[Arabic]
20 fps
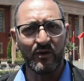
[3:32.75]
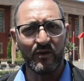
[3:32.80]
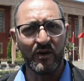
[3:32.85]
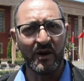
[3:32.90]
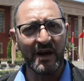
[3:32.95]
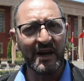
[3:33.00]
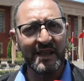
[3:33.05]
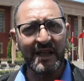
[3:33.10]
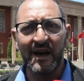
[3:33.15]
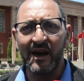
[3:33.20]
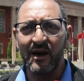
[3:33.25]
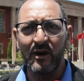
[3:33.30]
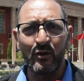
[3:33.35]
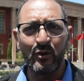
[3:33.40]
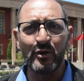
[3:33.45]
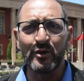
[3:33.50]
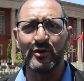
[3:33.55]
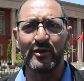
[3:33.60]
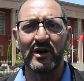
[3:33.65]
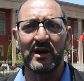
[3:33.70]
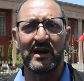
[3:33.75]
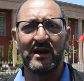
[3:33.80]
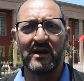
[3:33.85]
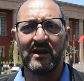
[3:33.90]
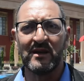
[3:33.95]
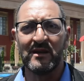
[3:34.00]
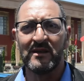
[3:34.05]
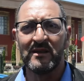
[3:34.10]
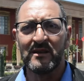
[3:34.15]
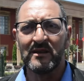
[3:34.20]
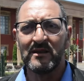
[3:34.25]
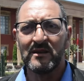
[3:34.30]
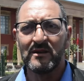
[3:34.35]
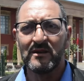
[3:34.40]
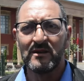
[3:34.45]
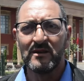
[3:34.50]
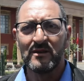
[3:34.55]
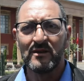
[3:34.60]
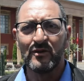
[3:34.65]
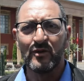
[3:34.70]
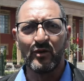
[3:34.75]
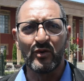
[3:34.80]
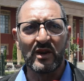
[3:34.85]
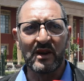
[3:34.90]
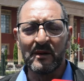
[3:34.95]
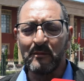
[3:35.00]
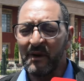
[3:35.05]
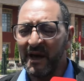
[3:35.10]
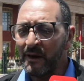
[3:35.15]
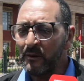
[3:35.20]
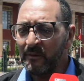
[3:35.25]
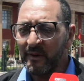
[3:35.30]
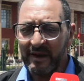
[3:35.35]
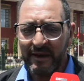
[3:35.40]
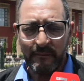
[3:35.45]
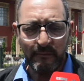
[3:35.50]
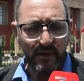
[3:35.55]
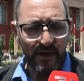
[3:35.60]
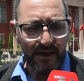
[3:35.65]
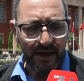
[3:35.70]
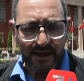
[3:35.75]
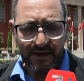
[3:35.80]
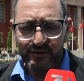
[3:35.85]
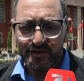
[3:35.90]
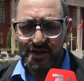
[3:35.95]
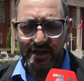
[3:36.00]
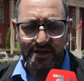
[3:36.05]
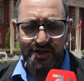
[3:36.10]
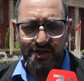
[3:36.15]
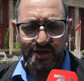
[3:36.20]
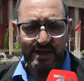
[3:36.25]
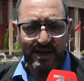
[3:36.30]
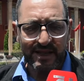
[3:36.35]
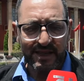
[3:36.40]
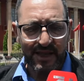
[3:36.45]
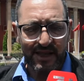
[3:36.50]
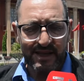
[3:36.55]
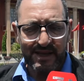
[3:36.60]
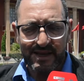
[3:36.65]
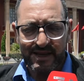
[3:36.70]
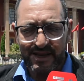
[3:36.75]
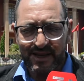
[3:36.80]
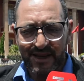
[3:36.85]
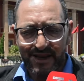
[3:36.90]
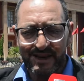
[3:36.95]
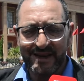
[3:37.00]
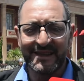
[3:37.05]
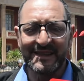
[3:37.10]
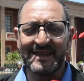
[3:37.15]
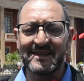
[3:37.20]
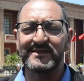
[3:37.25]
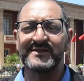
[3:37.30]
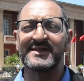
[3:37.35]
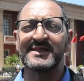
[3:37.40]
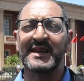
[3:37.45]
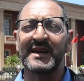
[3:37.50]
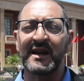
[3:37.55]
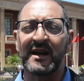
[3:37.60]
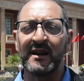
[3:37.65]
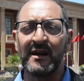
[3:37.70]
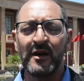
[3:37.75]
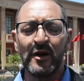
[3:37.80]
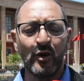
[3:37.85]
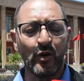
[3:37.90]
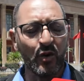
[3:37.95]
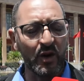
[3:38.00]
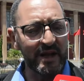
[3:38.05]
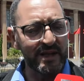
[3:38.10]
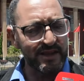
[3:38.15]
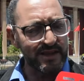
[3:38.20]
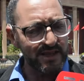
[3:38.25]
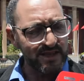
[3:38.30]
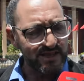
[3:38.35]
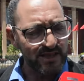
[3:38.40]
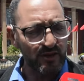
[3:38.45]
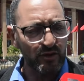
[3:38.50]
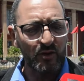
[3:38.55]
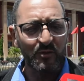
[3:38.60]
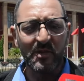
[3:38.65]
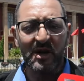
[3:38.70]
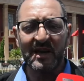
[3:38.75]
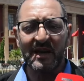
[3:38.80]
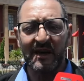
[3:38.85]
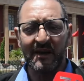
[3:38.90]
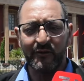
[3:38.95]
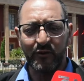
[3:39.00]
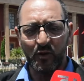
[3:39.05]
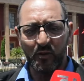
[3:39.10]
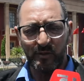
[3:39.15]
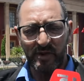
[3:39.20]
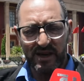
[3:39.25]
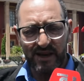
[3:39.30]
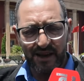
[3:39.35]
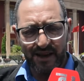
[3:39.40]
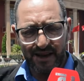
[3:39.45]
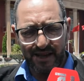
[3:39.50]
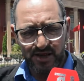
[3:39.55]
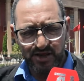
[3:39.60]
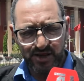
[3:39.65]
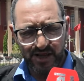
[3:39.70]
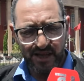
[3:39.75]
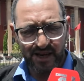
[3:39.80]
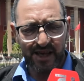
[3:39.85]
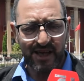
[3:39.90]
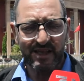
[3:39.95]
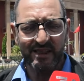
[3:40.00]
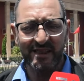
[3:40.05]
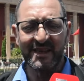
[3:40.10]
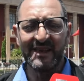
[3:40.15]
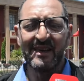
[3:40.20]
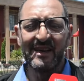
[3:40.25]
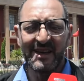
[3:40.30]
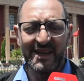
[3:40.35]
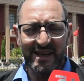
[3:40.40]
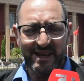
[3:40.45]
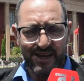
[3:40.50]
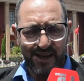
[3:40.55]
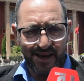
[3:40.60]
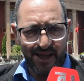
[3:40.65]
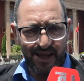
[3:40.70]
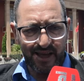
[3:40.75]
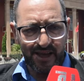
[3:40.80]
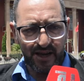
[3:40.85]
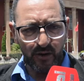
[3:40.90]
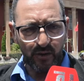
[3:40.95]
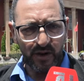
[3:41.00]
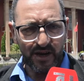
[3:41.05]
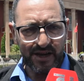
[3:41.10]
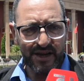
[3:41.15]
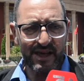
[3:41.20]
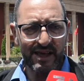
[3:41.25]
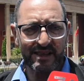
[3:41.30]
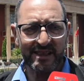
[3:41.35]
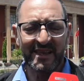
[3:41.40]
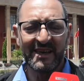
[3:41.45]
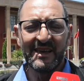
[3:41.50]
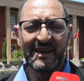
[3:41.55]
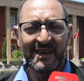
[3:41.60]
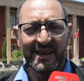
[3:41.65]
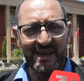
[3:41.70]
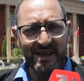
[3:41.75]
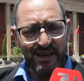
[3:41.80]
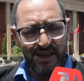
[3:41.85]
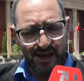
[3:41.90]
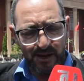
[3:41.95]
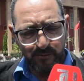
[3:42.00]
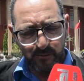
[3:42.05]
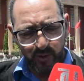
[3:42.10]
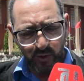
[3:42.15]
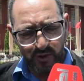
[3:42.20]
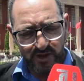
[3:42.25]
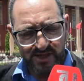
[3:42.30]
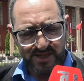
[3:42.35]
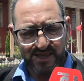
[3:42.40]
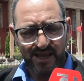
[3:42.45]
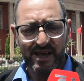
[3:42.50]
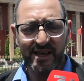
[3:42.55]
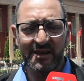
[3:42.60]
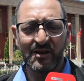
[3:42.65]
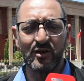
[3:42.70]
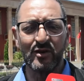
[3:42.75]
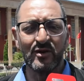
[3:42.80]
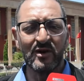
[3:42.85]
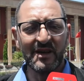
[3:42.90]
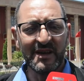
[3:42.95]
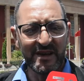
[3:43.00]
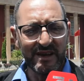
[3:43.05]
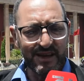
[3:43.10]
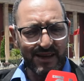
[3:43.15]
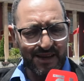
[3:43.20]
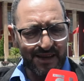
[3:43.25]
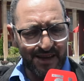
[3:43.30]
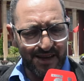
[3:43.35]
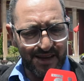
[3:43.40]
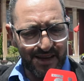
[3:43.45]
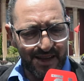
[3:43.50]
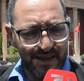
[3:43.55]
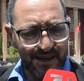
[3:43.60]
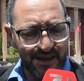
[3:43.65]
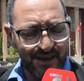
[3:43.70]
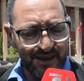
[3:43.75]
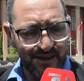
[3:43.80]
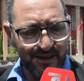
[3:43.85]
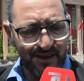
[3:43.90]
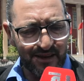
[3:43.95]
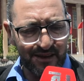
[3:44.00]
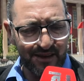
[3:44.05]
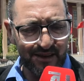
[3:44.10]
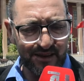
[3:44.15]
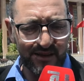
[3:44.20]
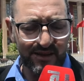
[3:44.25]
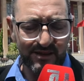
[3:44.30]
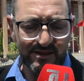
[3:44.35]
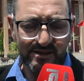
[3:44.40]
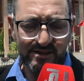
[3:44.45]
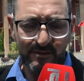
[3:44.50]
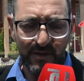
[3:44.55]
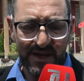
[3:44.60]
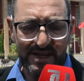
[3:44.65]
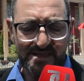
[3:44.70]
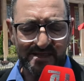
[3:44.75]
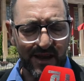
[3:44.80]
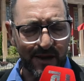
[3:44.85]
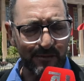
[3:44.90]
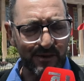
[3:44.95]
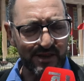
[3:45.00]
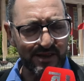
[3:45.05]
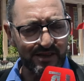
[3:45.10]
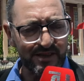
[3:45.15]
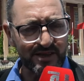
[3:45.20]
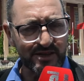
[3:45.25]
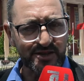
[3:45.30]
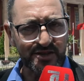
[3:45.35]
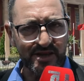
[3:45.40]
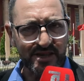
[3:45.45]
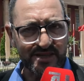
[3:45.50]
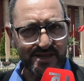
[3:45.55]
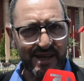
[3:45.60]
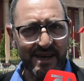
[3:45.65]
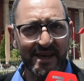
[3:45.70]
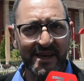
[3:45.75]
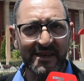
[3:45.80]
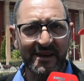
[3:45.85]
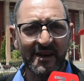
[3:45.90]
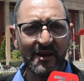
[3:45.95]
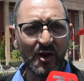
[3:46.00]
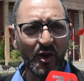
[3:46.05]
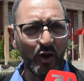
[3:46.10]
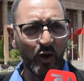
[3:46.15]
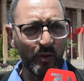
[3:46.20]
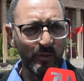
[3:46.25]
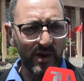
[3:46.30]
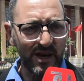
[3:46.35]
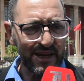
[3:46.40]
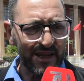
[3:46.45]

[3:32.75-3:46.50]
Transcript: وهذا اقوله واللي ما, ما يعرفش هذا الشيء هذا الا اللي داز في الصحراء وهاد الناس هادو ما كيعرفوهم الا الحشرات الا الحيوانات الا البوليزاريو الا العصابات ديال الجزائر هما